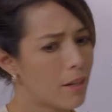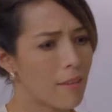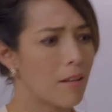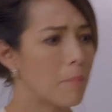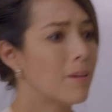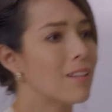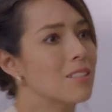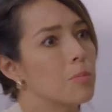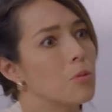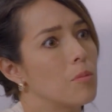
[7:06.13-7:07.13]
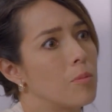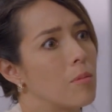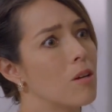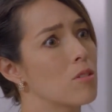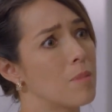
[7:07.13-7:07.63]
nada. Apenas si pudo
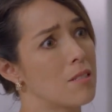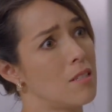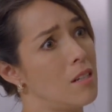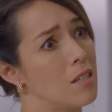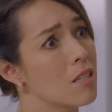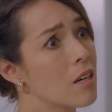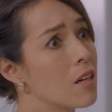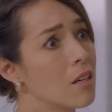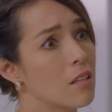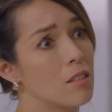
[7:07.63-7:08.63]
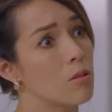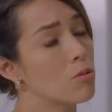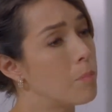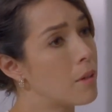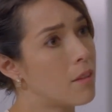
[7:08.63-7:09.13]
probar los pasteles. Llegó
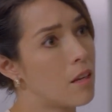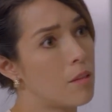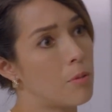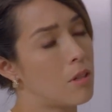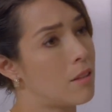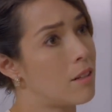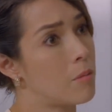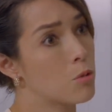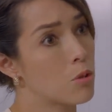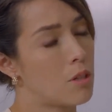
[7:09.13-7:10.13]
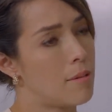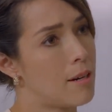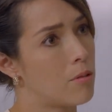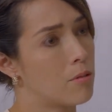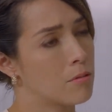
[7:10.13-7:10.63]
súper tarde porque tenía mucho trabajo.